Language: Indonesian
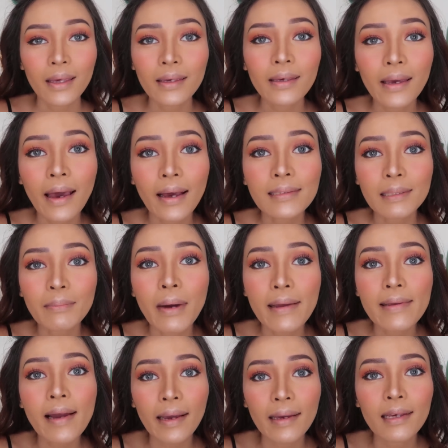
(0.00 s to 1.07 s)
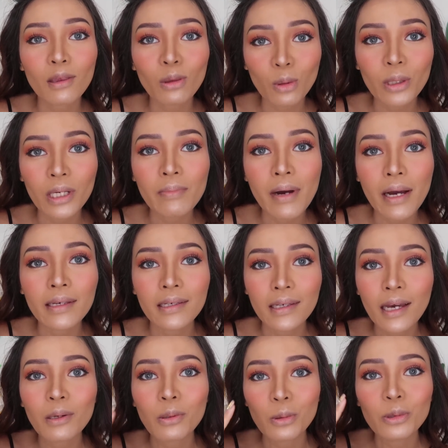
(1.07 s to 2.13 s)
Iya, sebanyak itu di
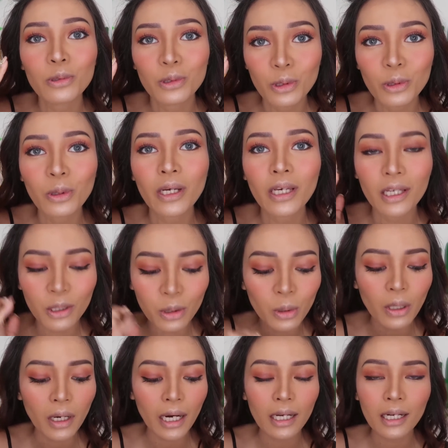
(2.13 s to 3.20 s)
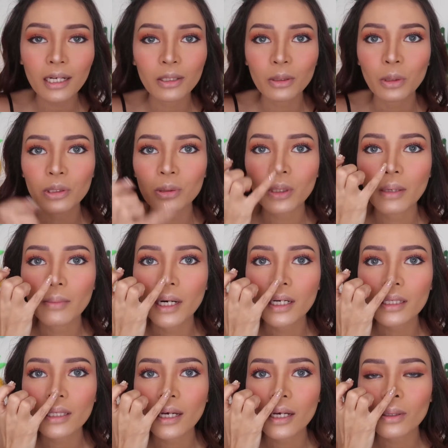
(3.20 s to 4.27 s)
bagian ujung hidung karena gue suka
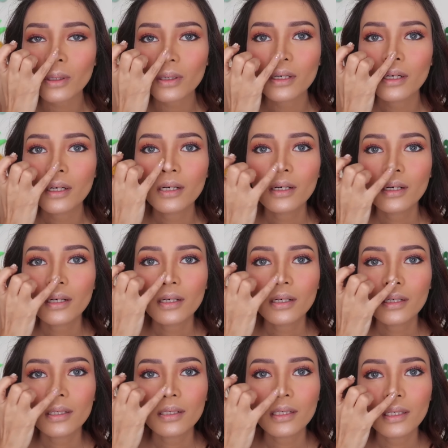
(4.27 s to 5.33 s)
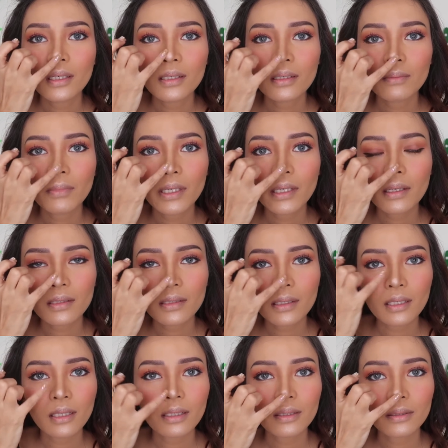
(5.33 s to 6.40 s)
banget naro di bagian
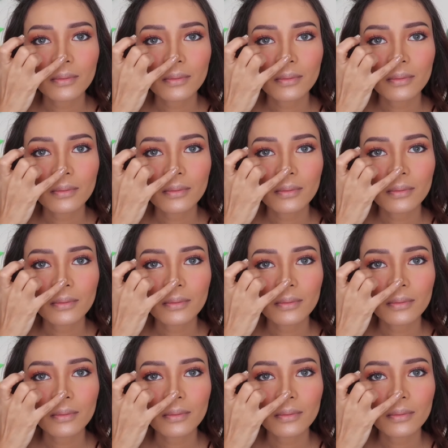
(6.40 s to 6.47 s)
sini.